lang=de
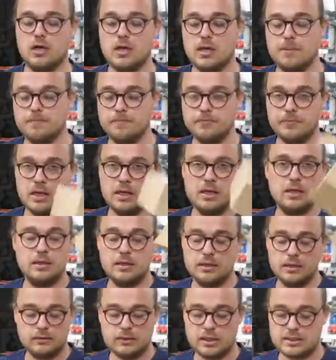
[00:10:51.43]
haben.
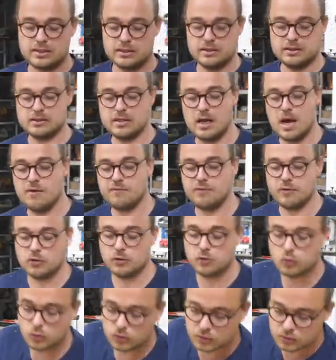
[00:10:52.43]
Das ist der einfache
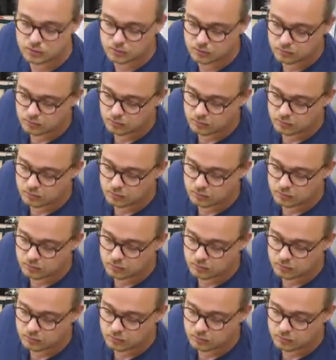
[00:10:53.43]
Grund.